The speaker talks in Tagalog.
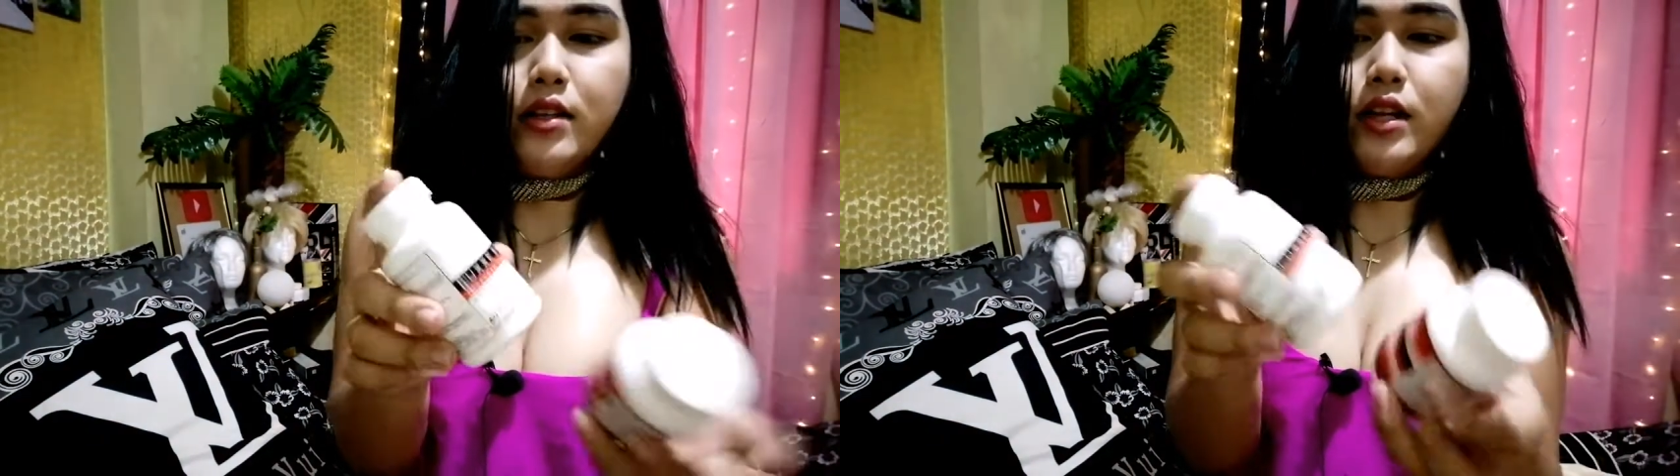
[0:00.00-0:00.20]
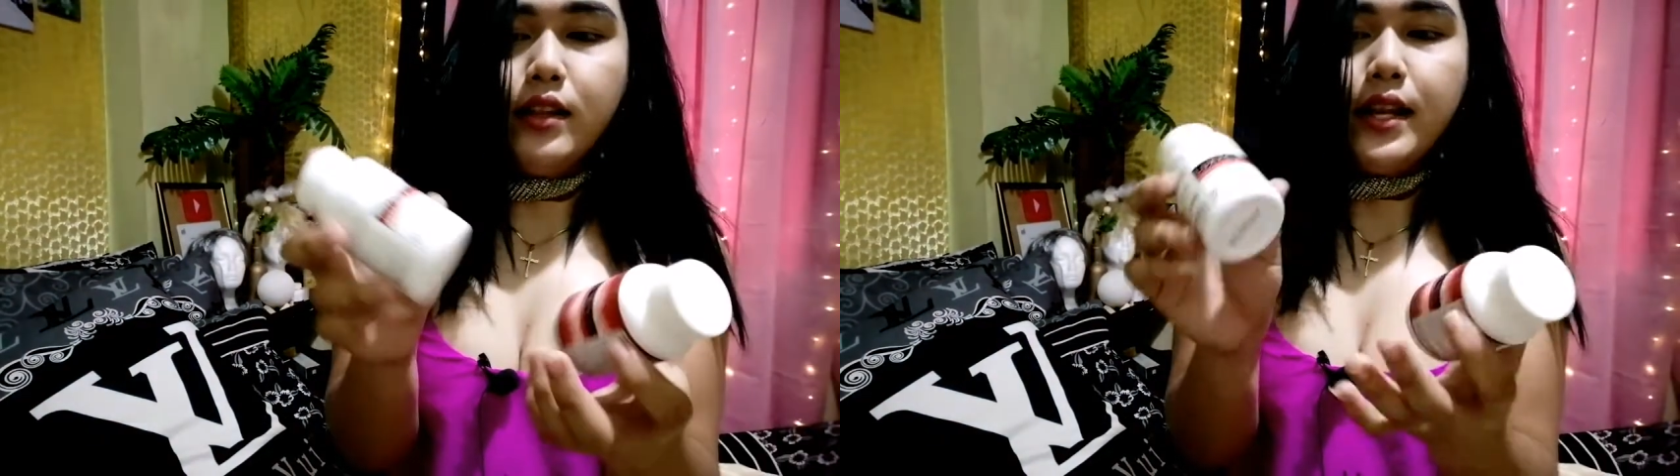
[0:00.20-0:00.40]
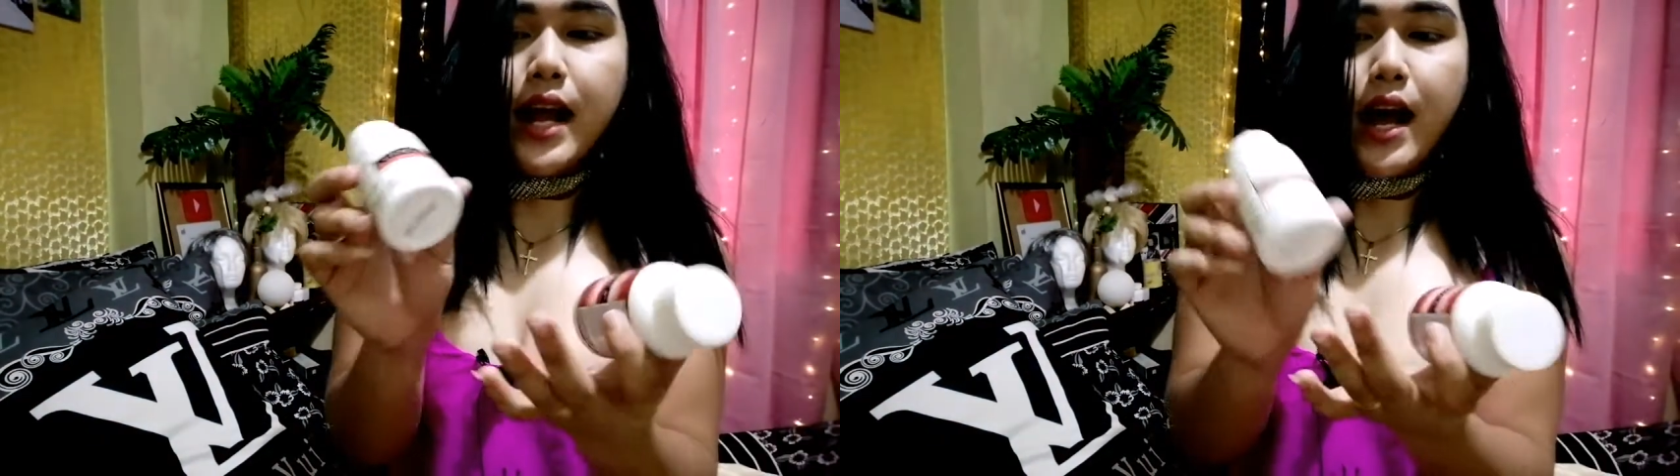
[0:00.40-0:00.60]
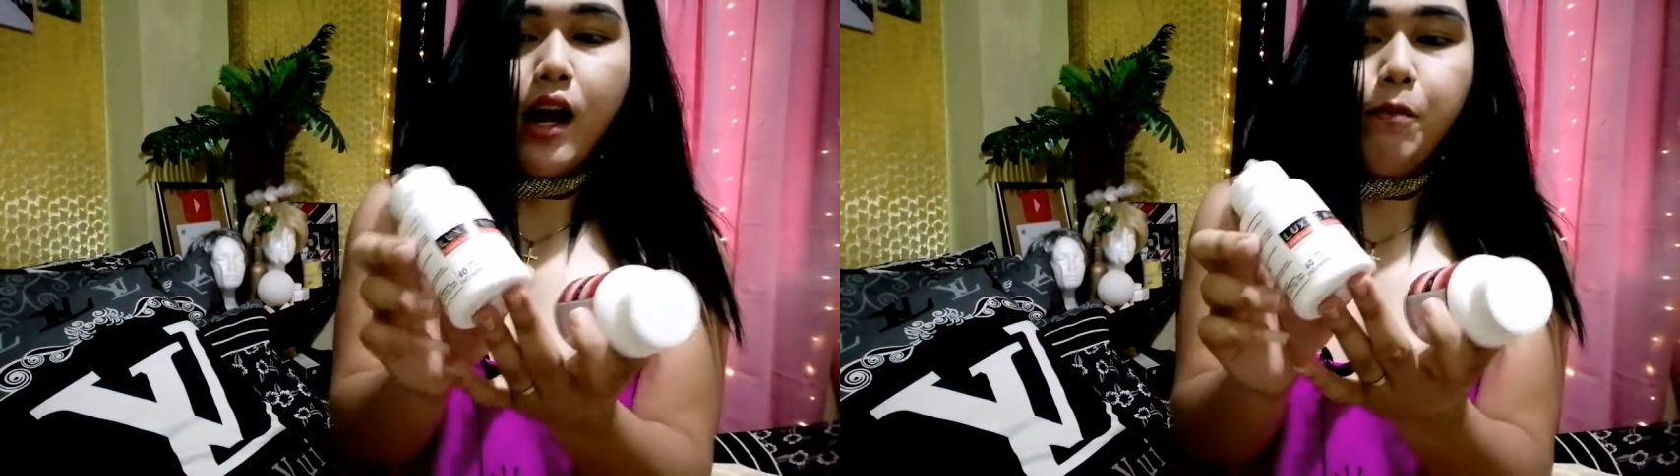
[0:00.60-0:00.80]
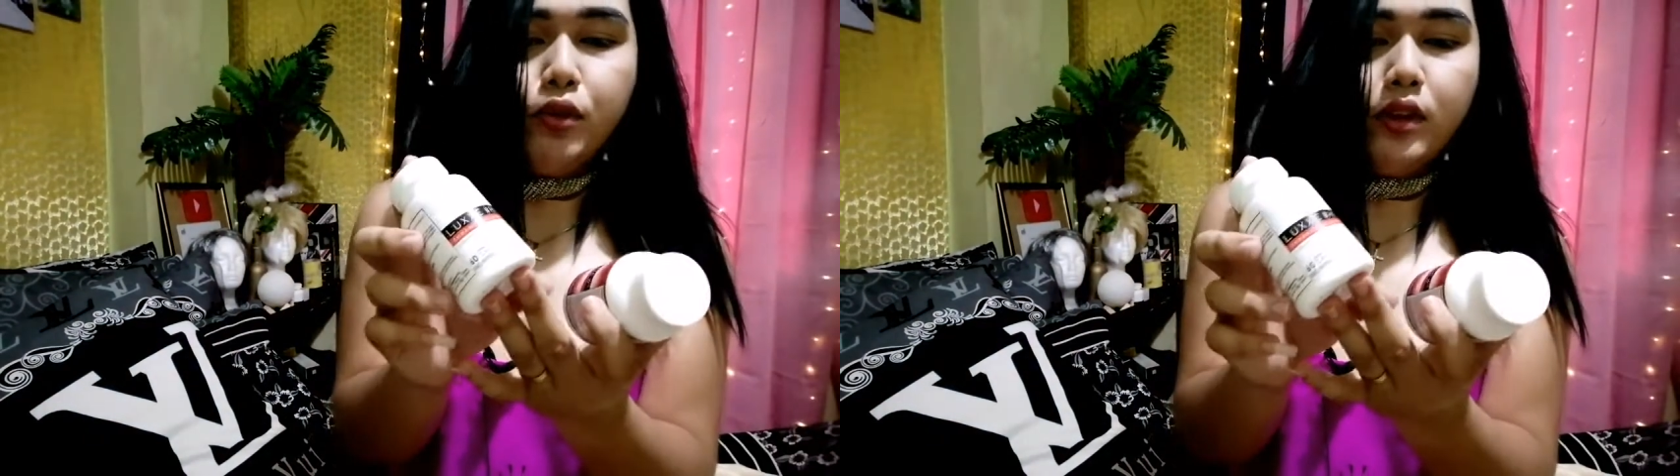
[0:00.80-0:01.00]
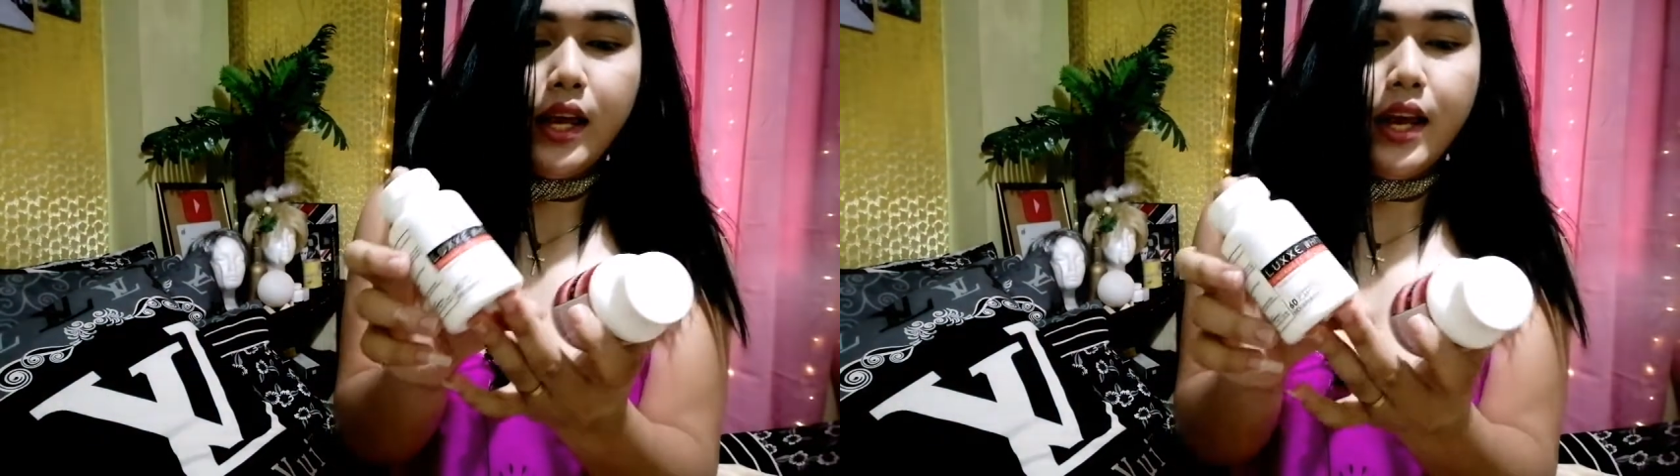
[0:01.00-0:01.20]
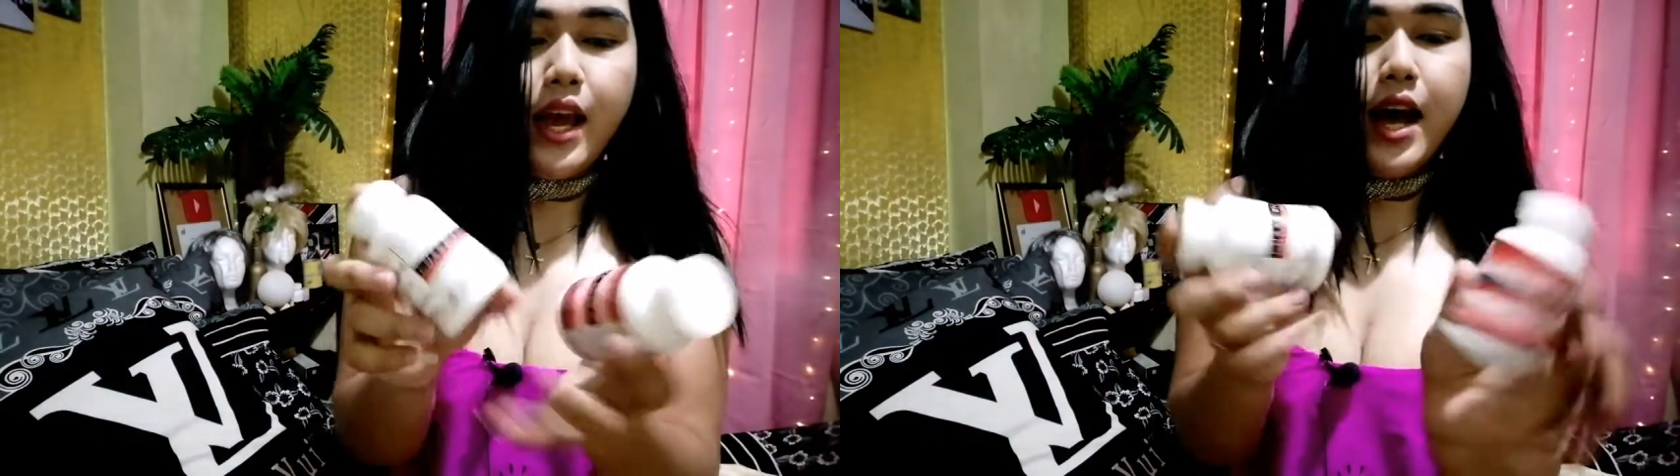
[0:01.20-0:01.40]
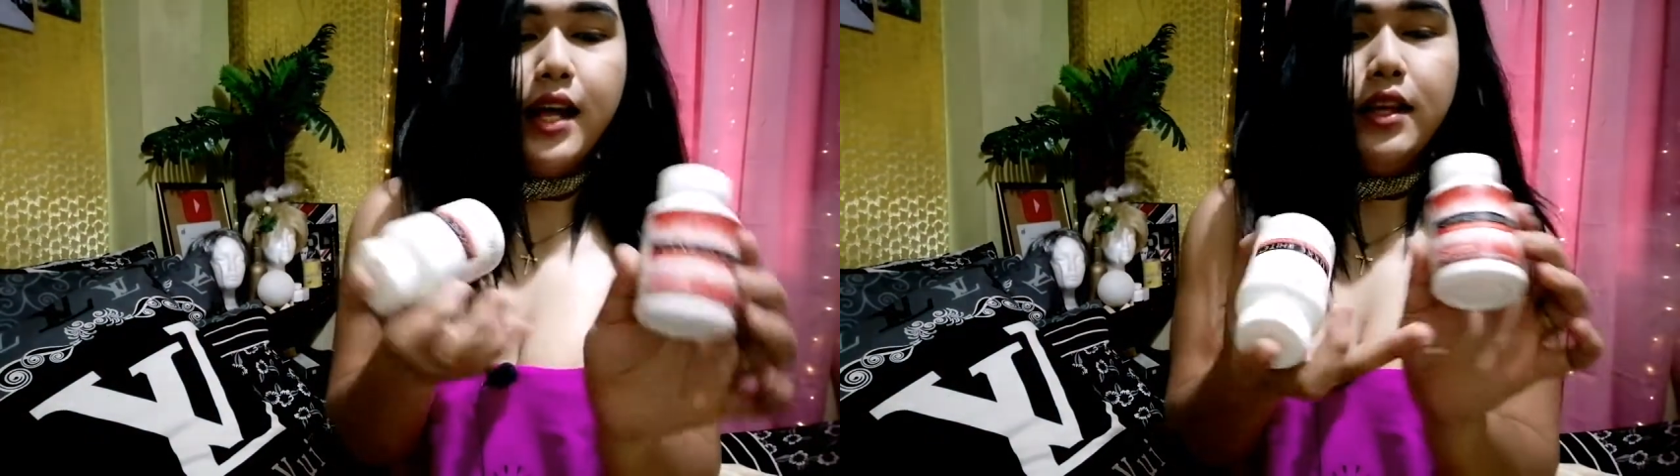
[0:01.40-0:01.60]
So ito nakakaputi
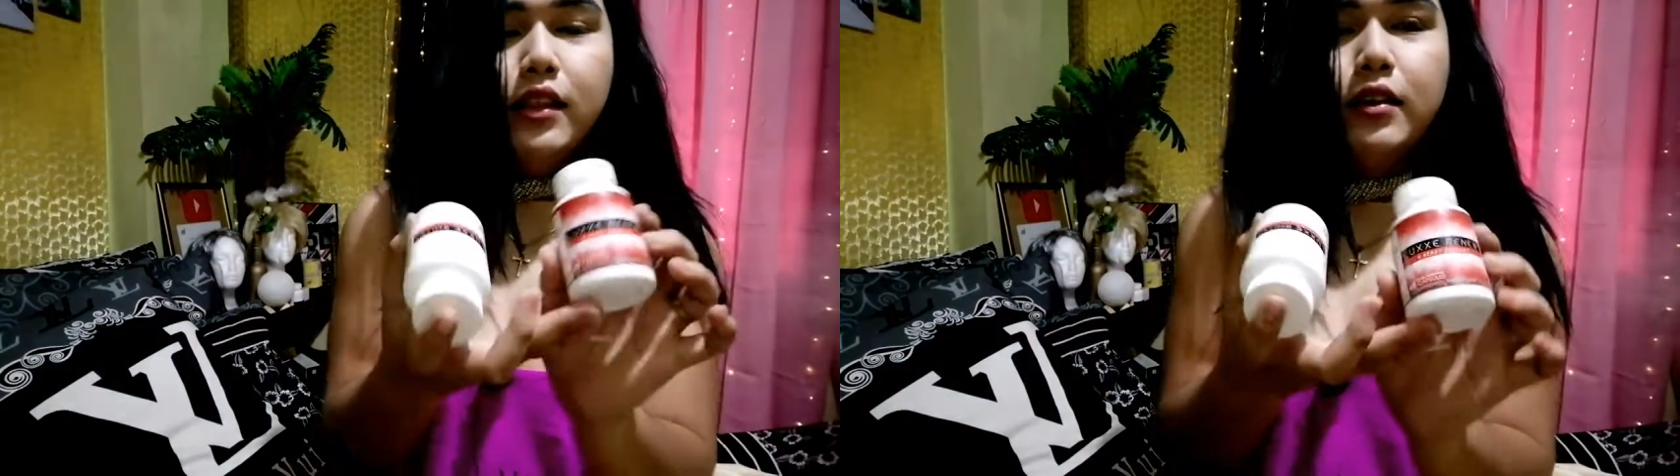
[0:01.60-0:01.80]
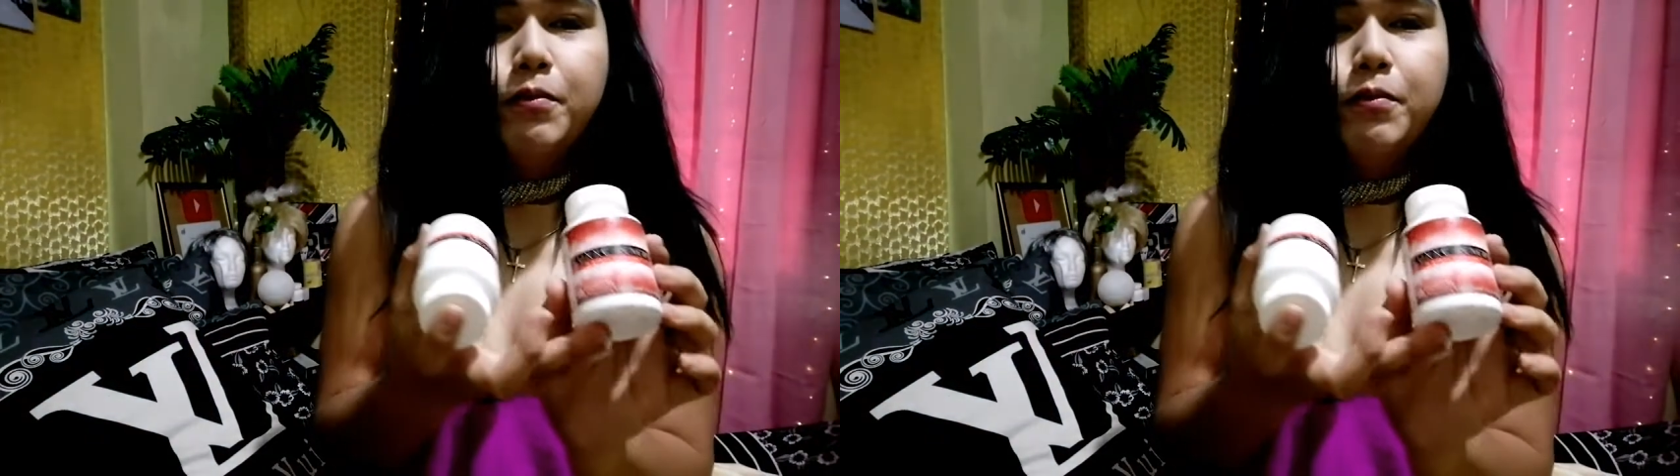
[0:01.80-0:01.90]
at ito